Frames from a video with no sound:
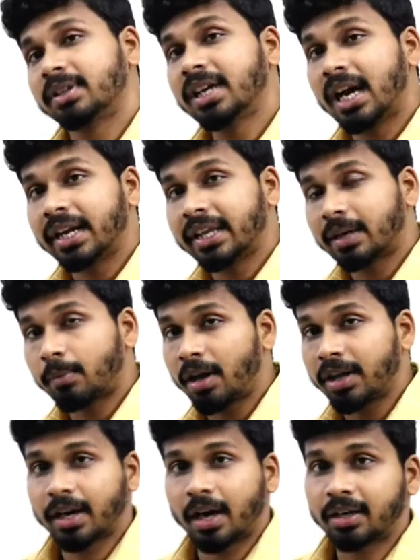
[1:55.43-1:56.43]
வந்து அடிக்கிற
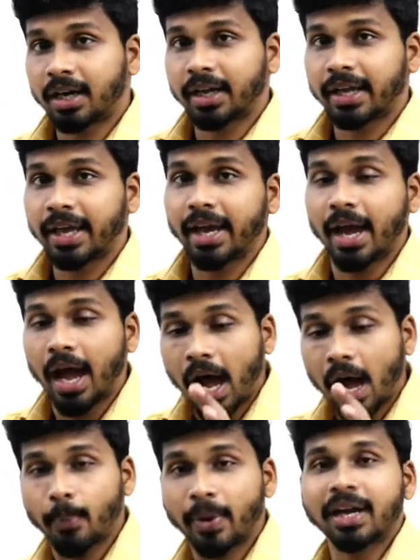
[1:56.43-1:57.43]
மாதிரி காட்டுறாங்க
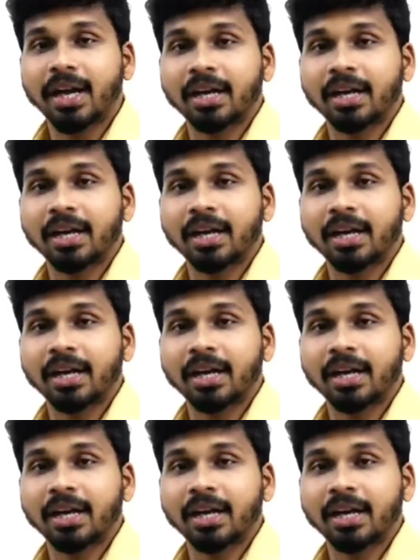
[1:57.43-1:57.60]
அப்போ என்ன